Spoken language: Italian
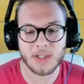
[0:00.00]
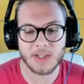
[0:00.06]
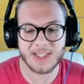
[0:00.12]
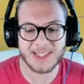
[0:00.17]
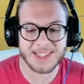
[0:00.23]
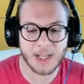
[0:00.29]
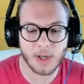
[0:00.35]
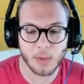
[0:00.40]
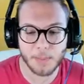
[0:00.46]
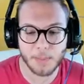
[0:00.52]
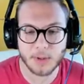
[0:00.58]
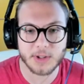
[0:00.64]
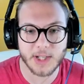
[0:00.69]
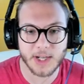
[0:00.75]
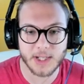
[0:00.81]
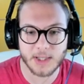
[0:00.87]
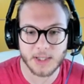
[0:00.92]
ci stanno un po'
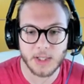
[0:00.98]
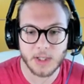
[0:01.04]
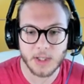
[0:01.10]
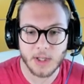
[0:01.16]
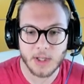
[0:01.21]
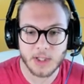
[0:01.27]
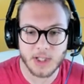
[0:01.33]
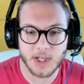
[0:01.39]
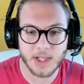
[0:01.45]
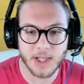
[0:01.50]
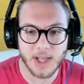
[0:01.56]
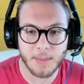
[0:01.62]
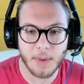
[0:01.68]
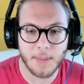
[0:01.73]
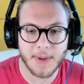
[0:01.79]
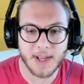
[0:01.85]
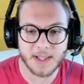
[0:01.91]
stretti, ci
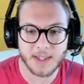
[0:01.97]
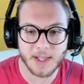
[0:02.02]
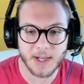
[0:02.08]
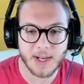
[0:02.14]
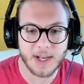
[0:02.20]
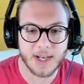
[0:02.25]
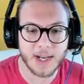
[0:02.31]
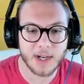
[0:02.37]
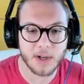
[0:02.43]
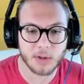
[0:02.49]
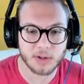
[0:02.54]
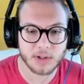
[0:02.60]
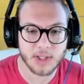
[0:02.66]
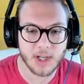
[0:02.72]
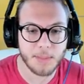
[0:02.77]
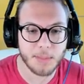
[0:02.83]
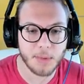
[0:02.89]
andiamo a mettere la
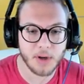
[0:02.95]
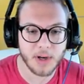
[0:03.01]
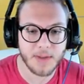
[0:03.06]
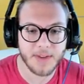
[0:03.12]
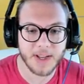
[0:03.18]
nostra buona e